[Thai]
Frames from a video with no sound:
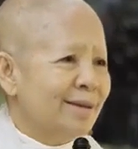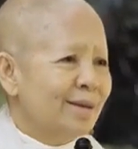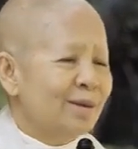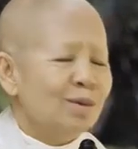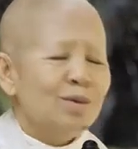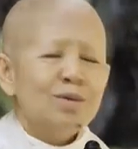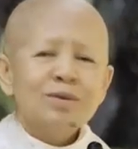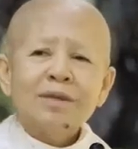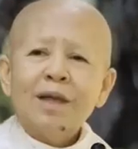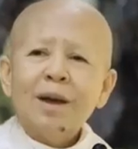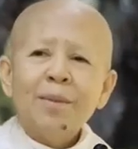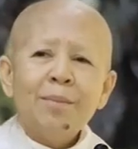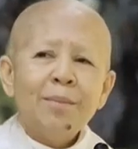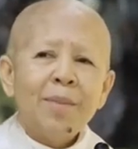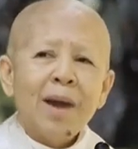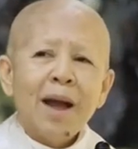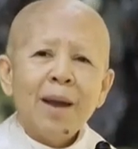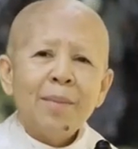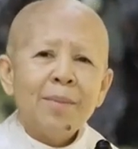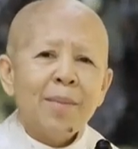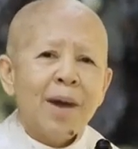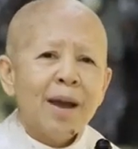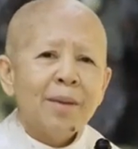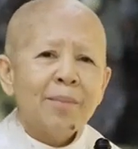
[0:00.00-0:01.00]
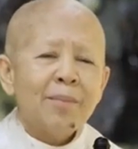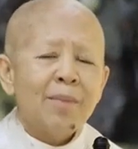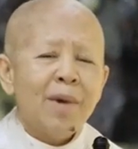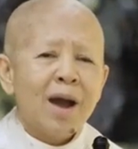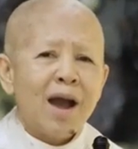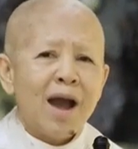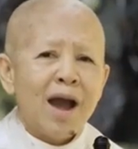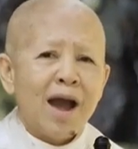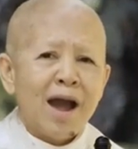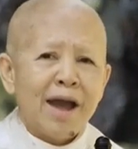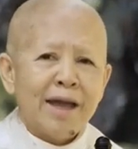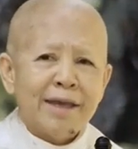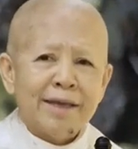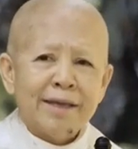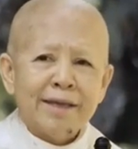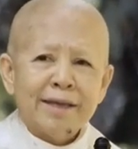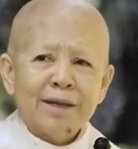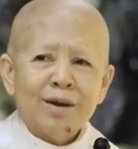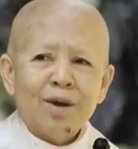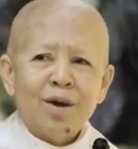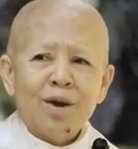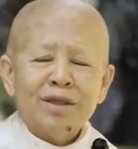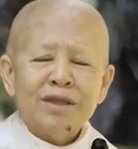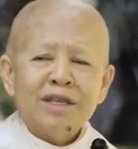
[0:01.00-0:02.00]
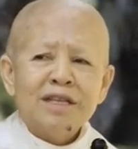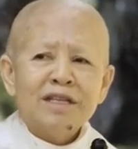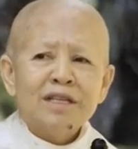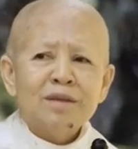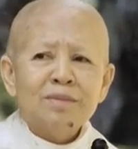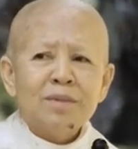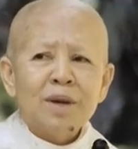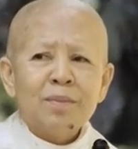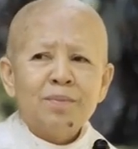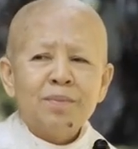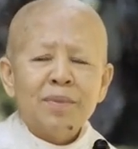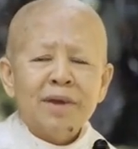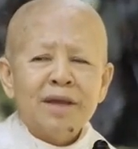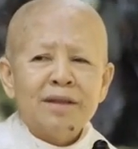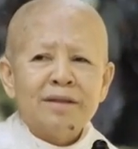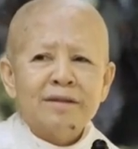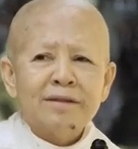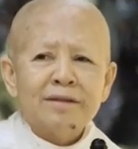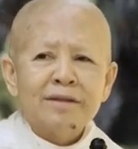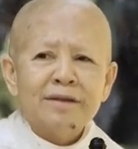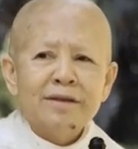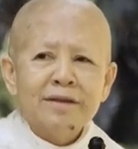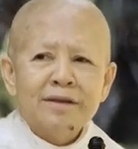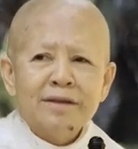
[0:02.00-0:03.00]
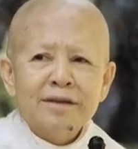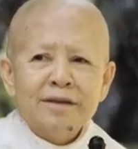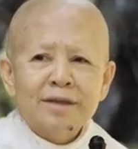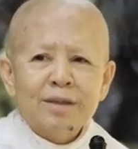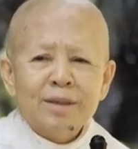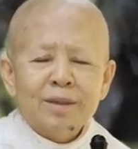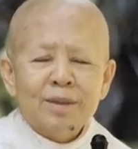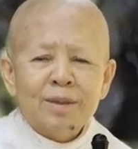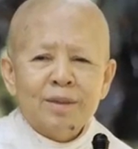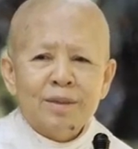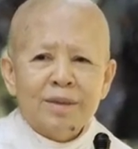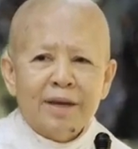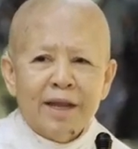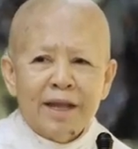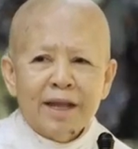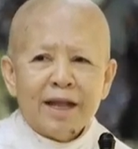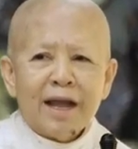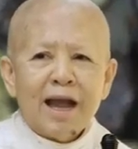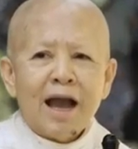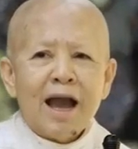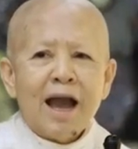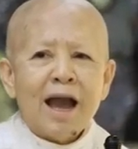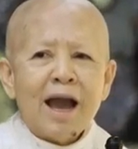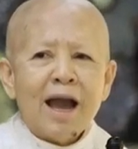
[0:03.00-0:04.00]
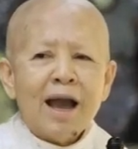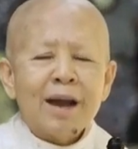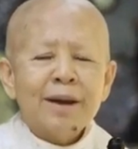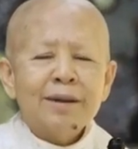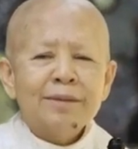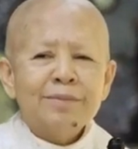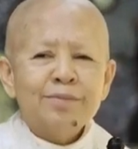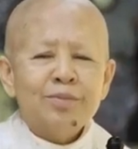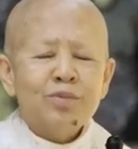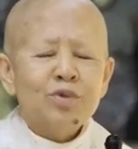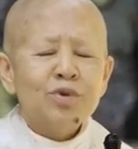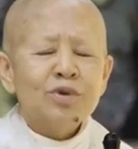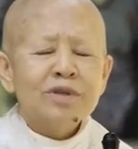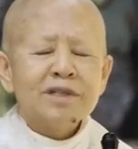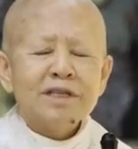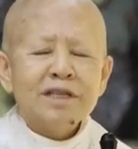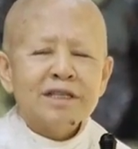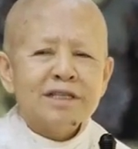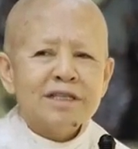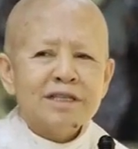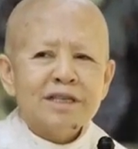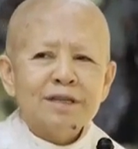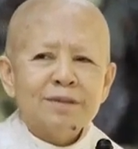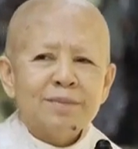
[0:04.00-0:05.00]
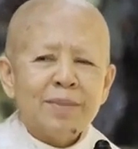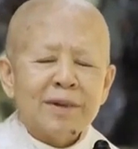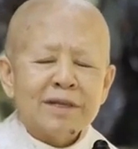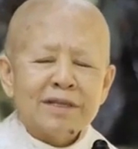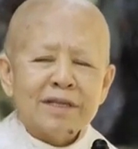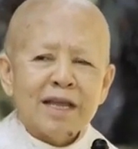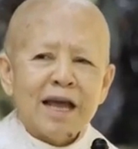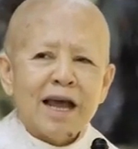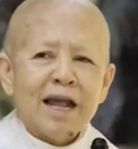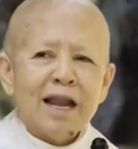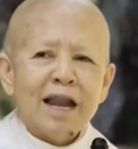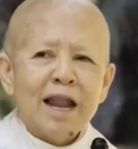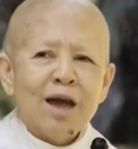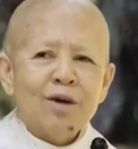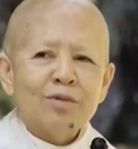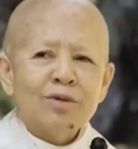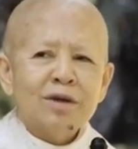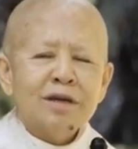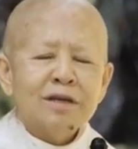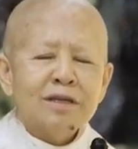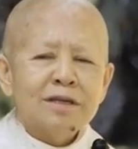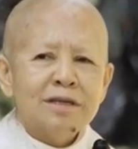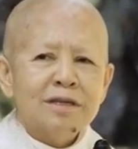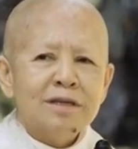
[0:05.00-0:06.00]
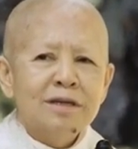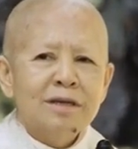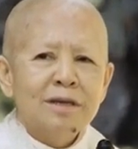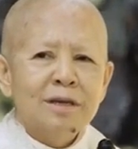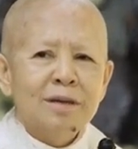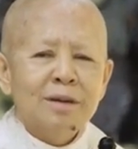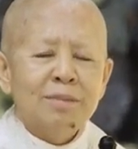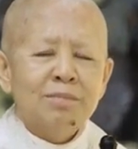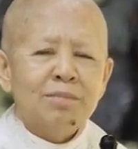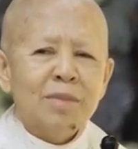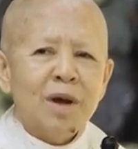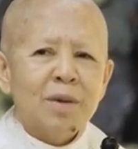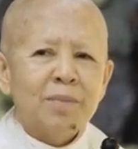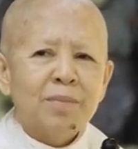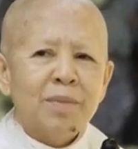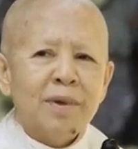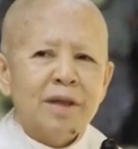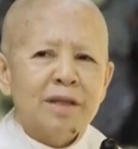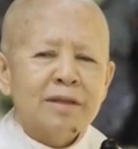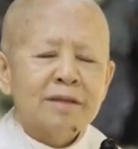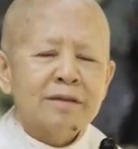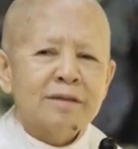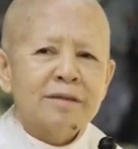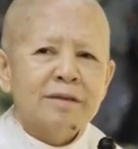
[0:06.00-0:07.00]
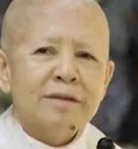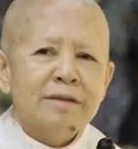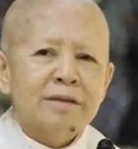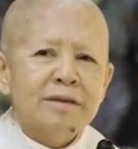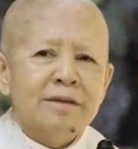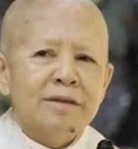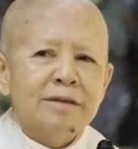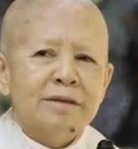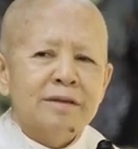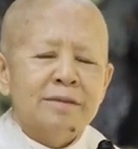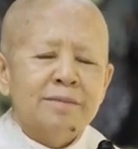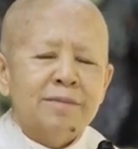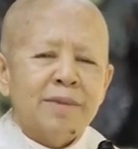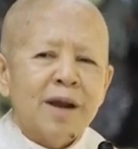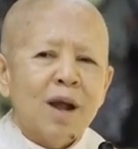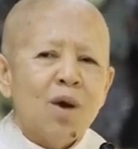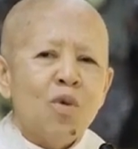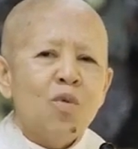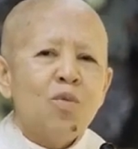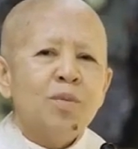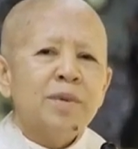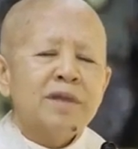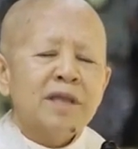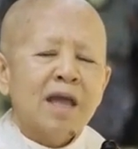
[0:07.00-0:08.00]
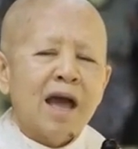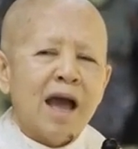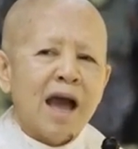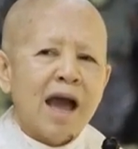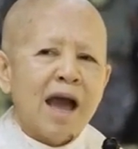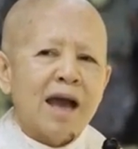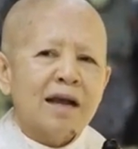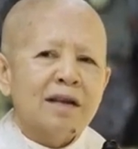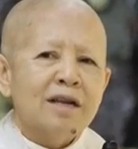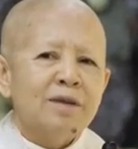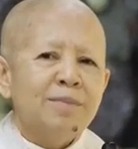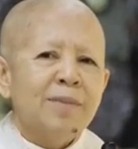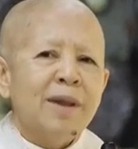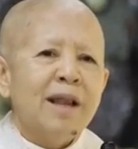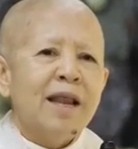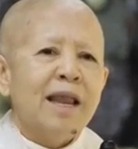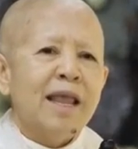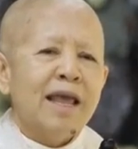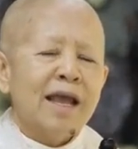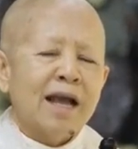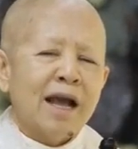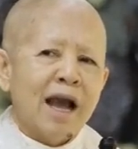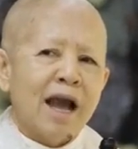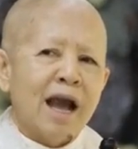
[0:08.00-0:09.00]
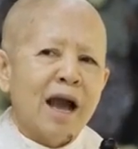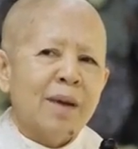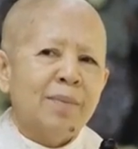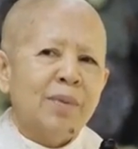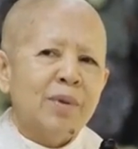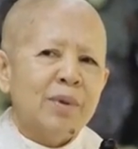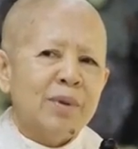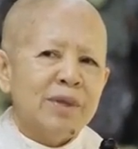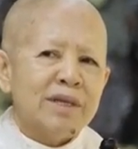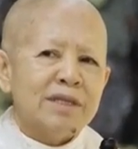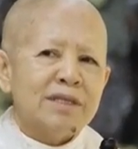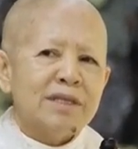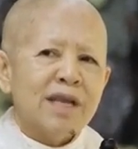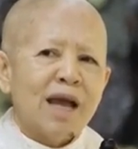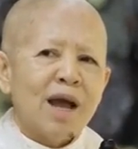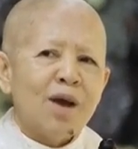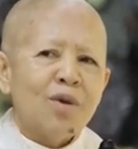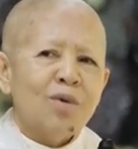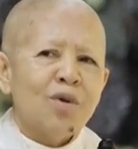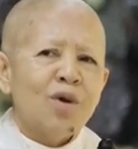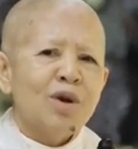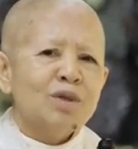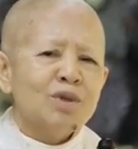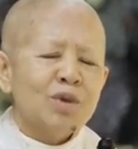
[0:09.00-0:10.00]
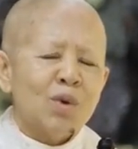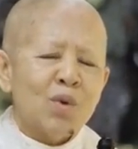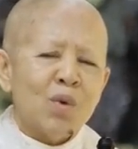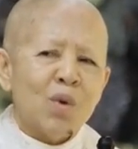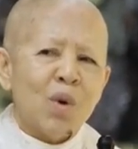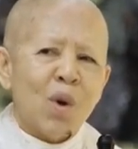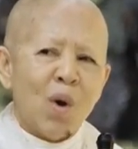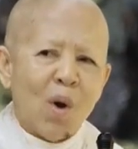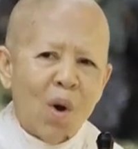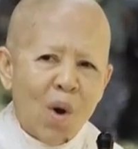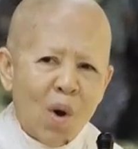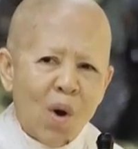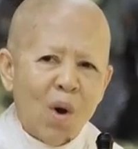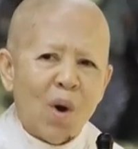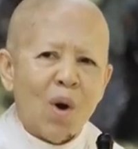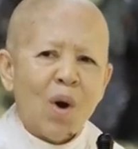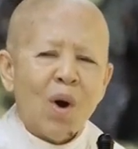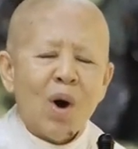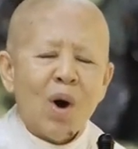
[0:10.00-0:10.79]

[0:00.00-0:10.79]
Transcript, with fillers: รู้ธรรมะมากมายก่อนที่จะมาเป็นเลขาพูดจริง ๆ ภาษาเราก็คือมาเป็นพระอุปถากหรือเป็นเลขาพระุทธเจ้าก็ทรงขอ